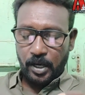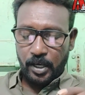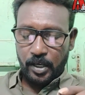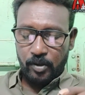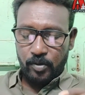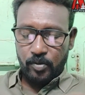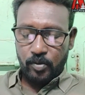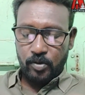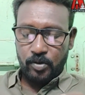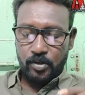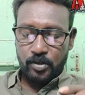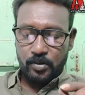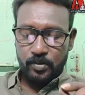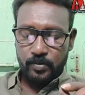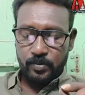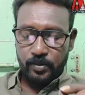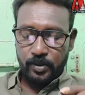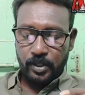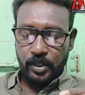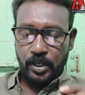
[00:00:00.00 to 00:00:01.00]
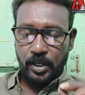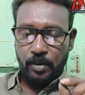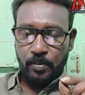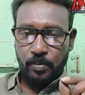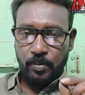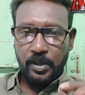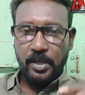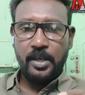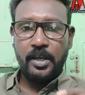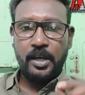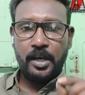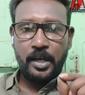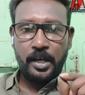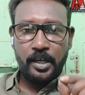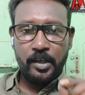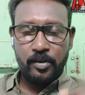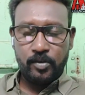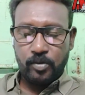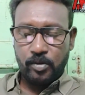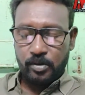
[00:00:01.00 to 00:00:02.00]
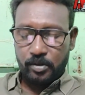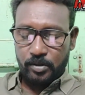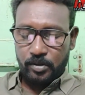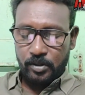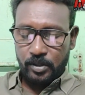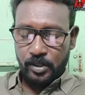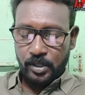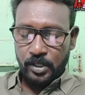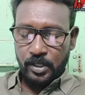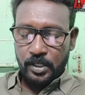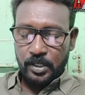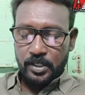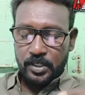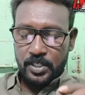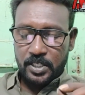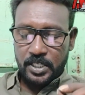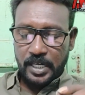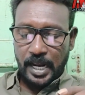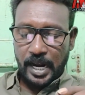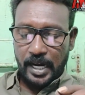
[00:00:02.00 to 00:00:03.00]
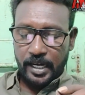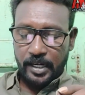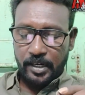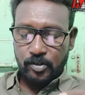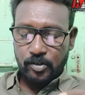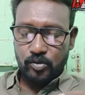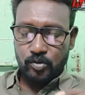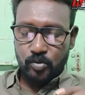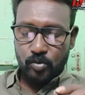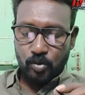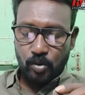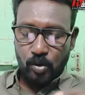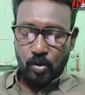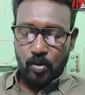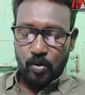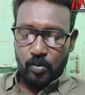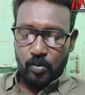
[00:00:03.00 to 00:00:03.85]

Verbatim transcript: హైకోర్టు ఏపీ హైకోర్టు స్టేటస్ కో